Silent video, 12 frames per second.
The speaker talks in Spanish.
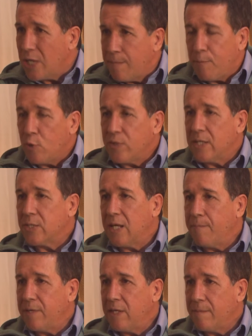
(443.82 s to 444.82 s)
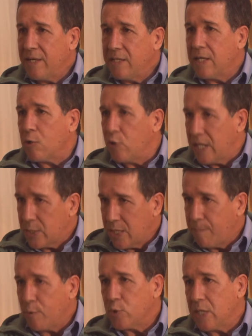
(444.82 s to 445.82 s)
respondan rápidamente con la
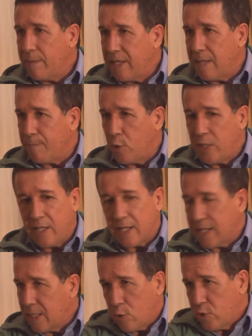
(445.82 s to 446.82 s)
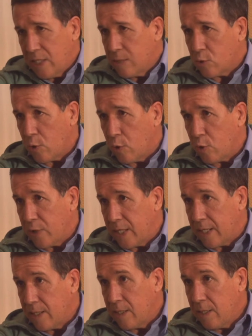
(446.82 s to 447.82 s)
responsabilidad política que ellos tienen todos los
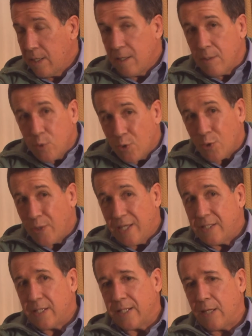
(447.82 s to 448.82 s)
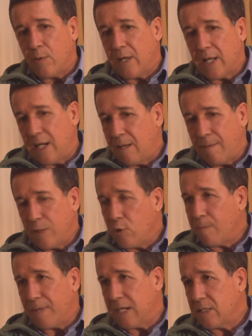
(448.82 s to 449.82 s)
días. Mm. Yo estoy encerrado acá la
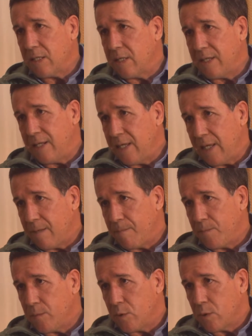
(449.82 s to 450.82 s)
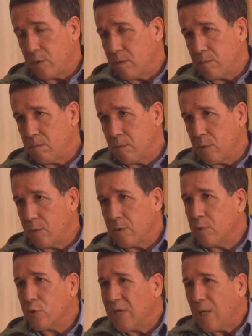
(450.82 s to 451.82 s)
mayor parte del día, yo no,
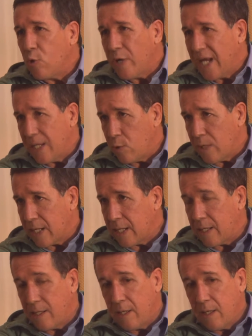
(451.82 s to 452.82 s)
no tengo horario acá